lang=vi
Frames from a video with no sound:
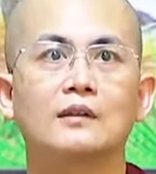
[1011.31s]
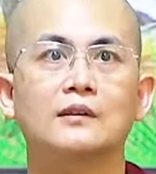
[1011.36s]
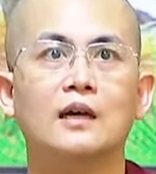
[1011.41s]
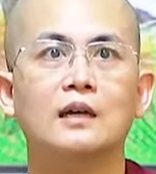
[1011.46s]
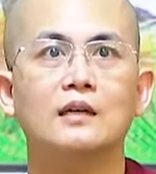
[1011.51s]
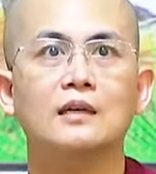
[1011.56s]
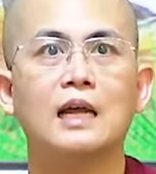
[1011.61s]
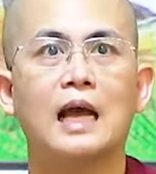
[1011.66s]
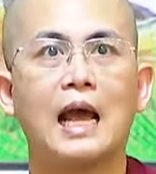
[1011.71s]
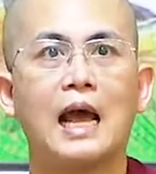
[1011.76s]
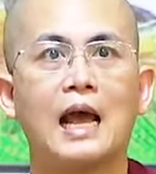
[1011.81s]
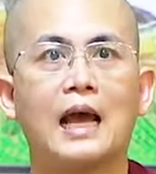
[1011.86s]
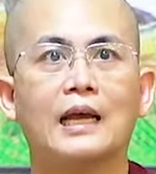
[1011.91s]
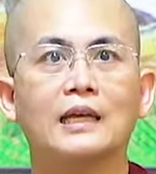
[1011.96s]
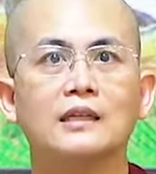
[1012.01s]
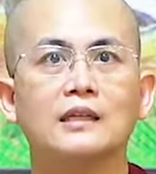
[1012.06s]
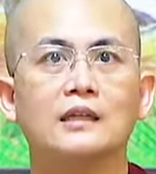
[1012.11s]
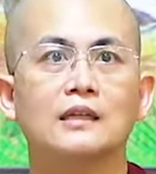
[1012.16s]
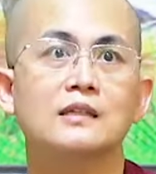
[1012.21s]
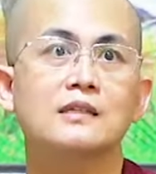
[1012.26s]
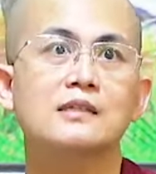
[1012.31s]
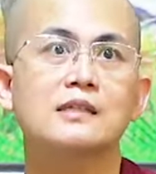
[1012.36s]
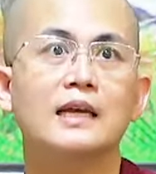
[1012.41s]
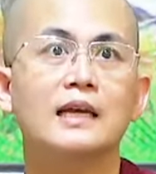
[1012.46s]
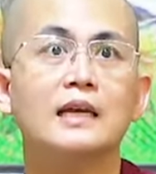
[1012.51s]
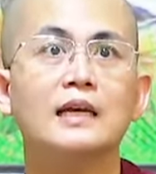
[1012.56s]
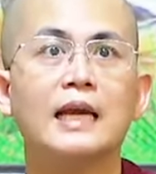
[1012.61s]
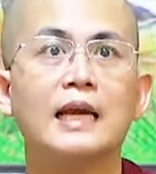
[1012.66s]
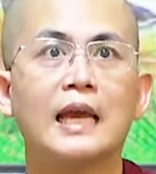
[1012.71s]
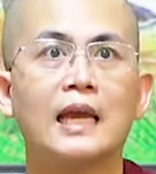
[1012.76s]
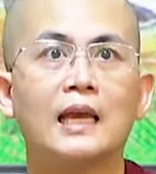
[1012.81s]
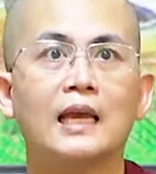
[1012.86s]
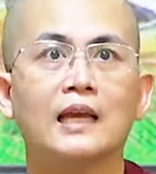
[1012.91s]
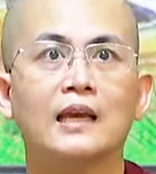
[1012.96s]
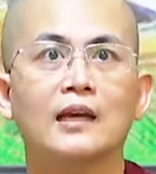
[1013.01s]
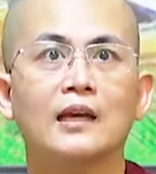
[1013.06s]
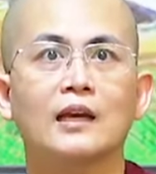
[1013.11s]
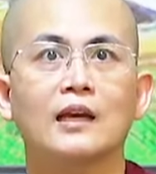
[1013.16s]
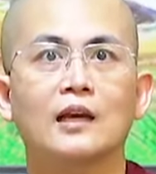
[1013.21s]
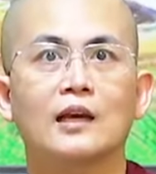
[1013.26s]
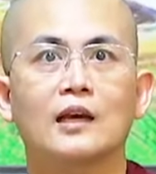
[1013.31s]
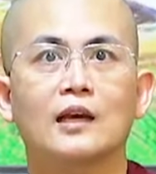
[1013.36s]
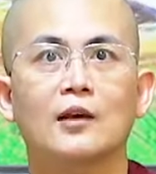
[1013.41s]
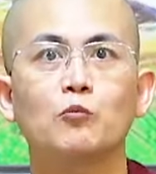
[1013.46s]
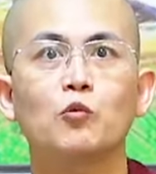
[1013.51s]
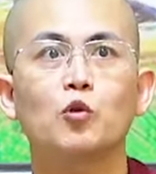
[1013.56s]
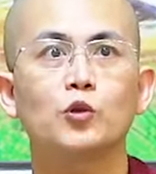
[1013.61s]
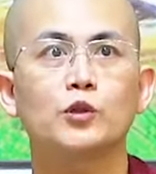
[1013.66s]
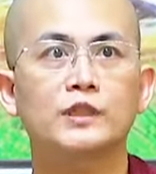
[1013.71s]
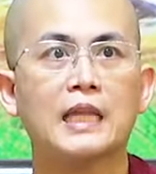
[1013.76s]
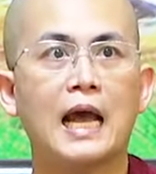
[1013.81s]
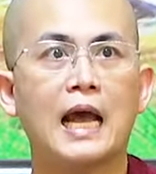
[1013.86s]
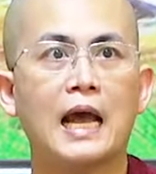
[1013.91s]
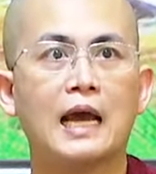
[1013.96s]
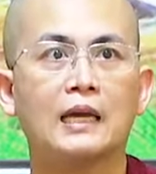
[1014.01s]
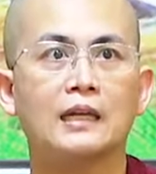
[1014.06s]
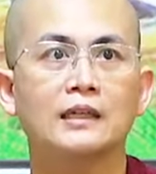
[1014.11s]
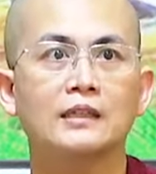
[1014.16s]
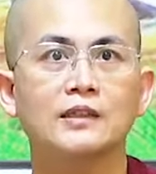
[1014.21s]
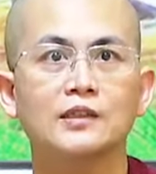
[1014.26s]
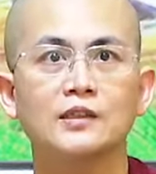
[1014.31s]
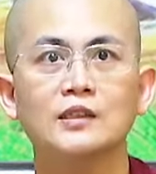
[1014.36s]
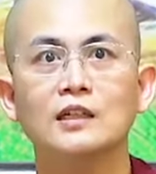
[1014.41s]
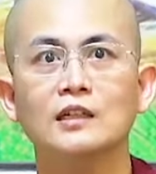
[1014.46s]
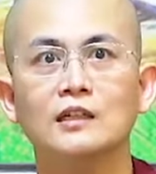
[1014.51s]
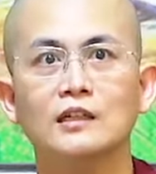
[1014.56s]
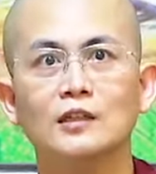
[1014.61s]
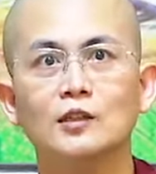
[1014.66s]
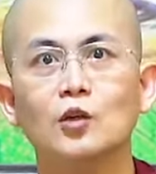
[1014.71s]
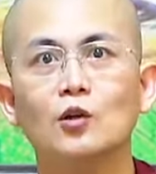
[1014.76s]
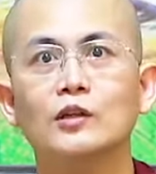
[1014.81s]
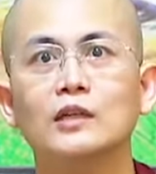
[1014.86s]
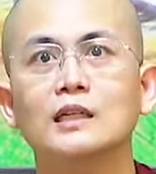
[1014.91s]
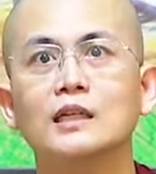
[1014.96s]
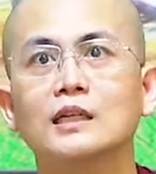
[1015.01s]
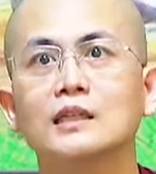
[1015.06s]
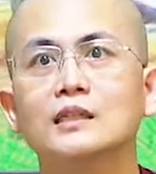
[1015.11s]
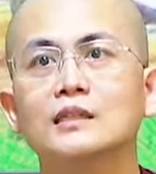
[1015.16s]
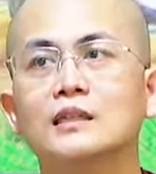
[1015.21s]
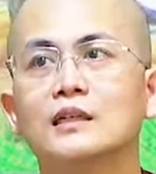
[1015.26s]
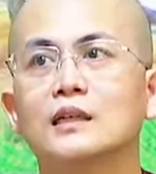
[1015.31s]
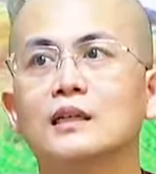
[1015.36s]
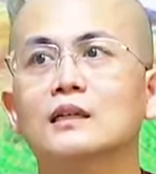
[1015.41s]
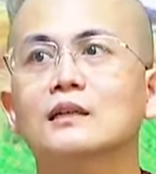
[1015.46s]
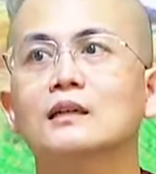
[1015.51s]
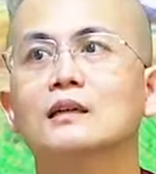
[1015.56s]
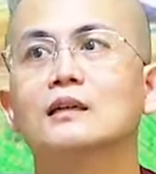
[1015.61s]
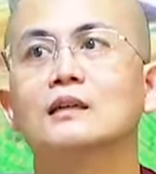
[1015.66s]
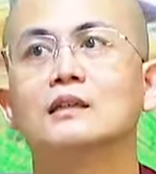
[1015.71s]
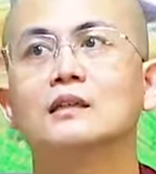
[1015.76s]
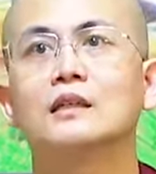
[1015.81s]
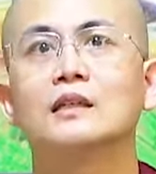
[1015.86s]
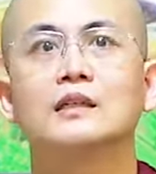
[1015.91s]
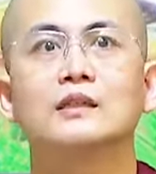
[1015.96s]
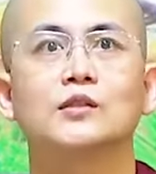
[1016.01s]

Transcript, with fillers: thân ái dễ nghe à, bùi tai nhưng đôi khi những cái lời